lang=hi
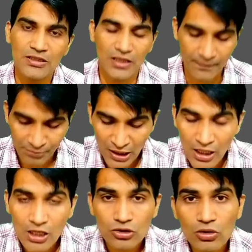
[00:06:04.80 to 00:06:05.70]
बनती है
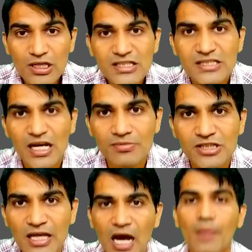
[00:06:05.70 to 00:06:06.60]
तो इस हिसाब
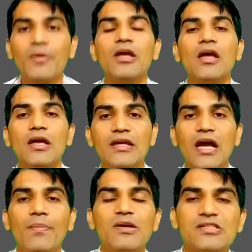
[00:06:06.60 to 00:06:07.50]
से आप
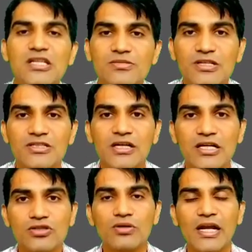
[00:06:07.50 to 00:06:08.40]
यहां पर सेल्स मास्टर
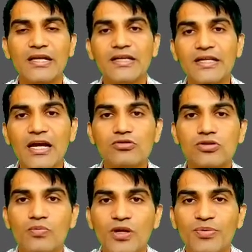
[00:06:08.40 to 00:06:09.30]
का जो क्राइटेरिया है
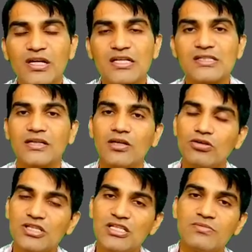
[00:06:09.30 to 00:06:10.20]
उसको फुलफिल कर सकते हैं
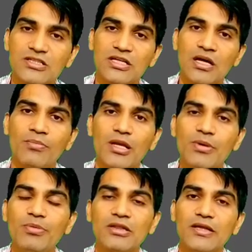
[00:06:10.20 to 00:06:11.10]
और सेल्स मास्टर कंपनी
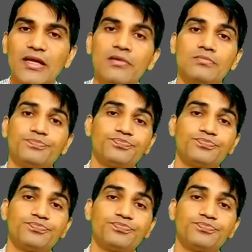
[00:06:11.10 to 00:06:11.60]
में बनते हैं